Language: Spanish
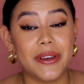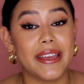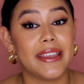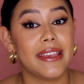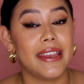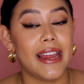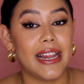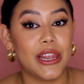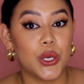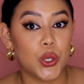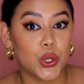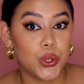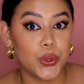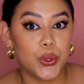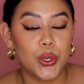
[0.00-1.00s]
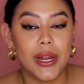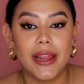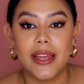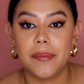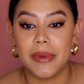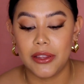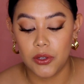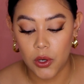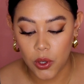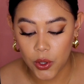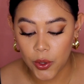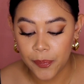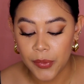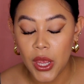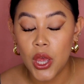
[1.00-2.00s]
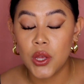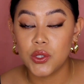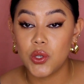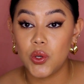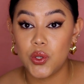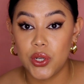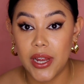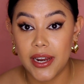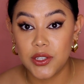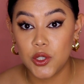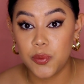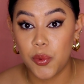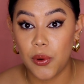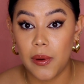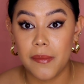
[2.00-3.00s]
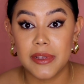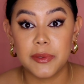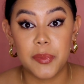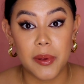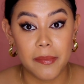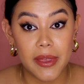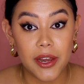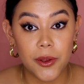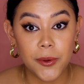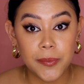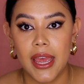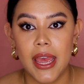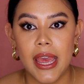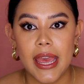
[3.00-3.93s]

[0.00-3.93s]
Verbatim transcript: Hay que ir al doctor, al dermatólogo, solucionar esos problemas primero.